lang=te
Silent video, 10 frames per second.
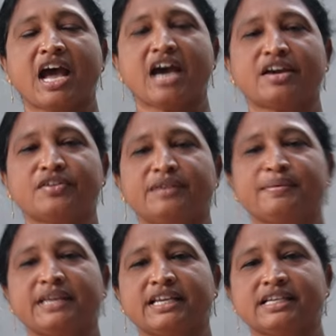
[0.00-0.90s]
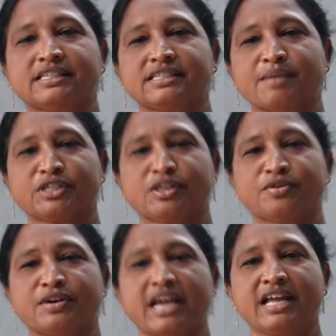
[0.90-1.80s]
ఆరోగ్యమైన సమస్యలు
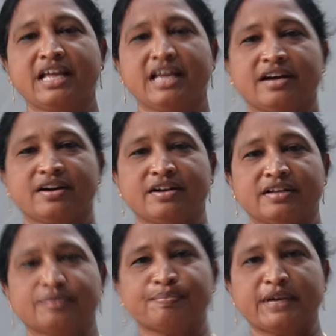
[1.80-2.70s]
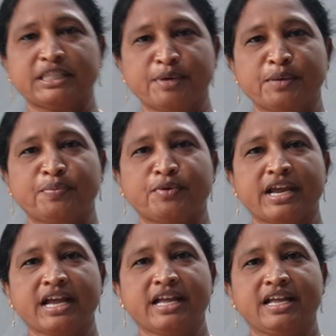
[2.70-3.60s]
ఉన్న మతిమరుపు ఉన్న